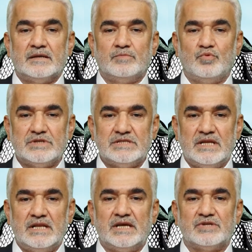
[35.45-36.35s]
Bu
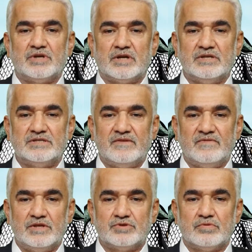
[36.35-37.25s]
vesileyle Şark'ın
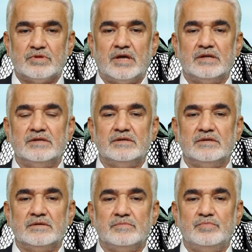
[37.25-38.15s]
sevgili sultanı
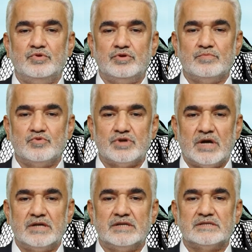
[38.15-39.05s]
Büyük
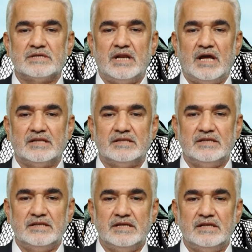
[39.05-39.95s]
Mücahit
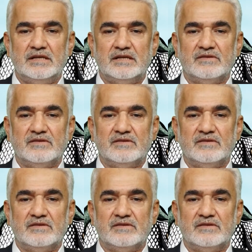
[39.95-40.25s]
Selahaddin'i